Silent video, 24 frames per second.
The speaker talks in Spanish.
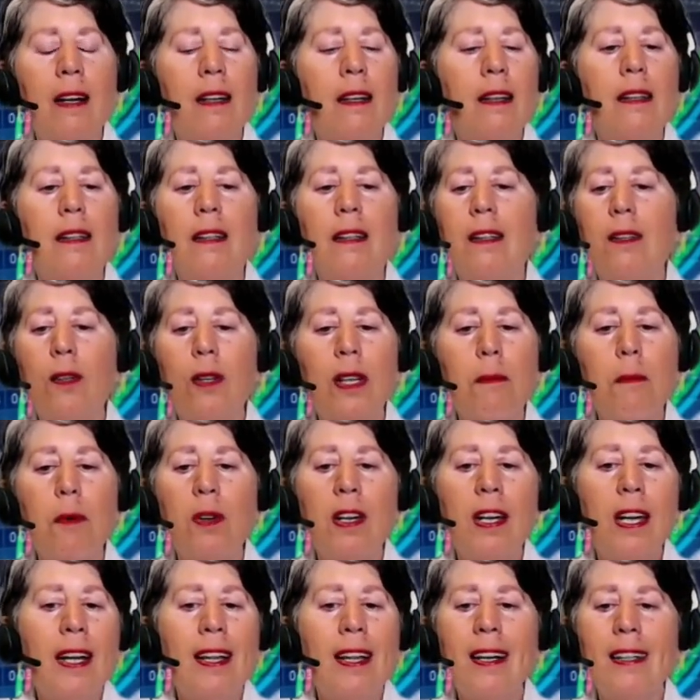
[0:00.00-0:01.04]
y no queremos
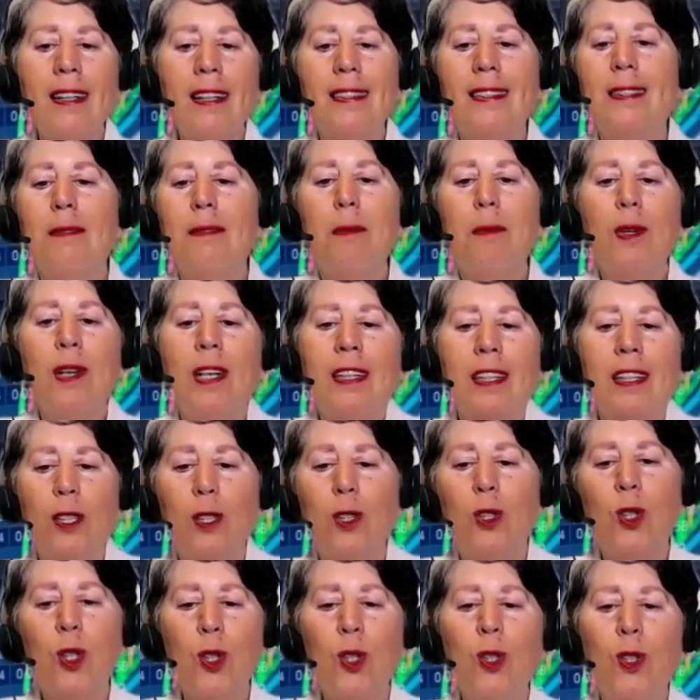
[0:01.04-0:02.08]
nada que se ponga entre
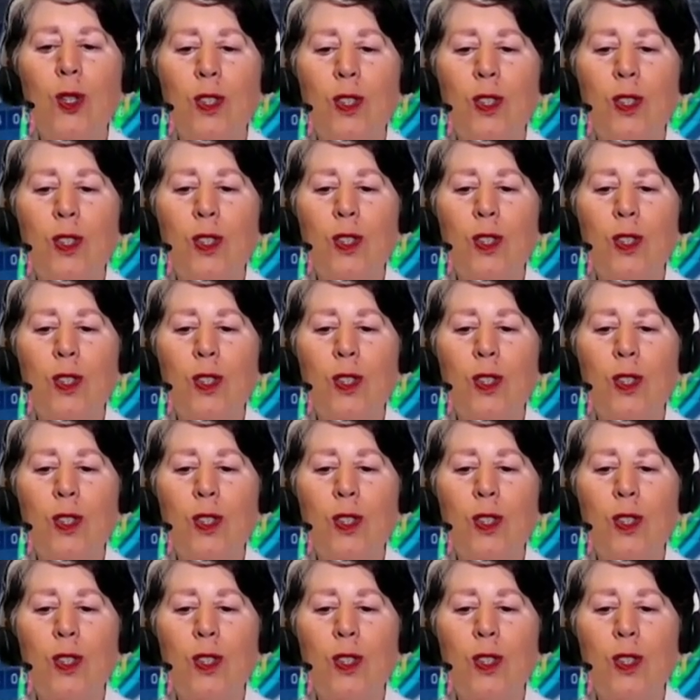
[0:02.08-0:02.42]
nosotros